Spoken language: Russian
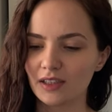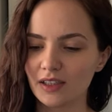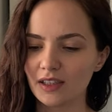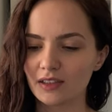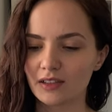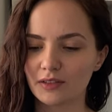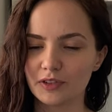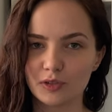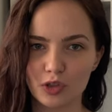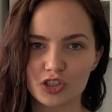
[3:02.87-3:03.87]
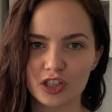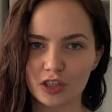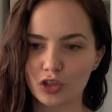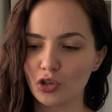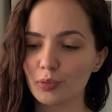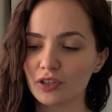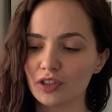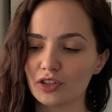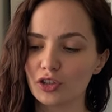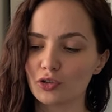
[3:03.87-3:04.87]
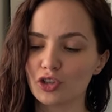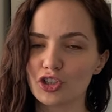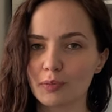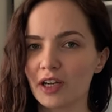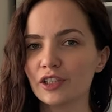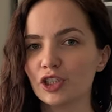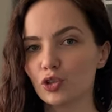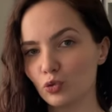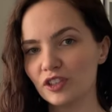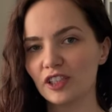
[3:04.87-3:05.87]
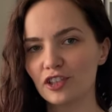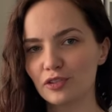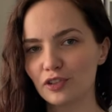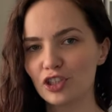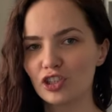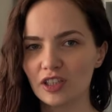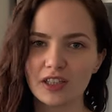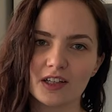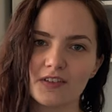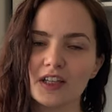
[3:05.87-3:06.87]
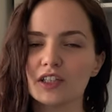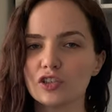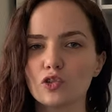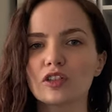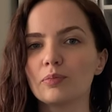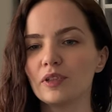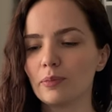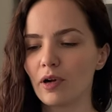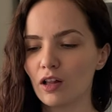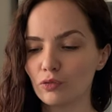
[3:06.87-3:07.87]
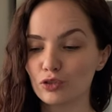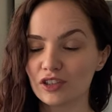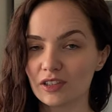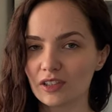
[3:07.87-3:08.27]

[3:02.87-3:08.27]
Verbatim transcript: И э, всего лишь одна кнопка, ты на нее нажимаешь, удерживаешь, и кофейные зерна перемалываются.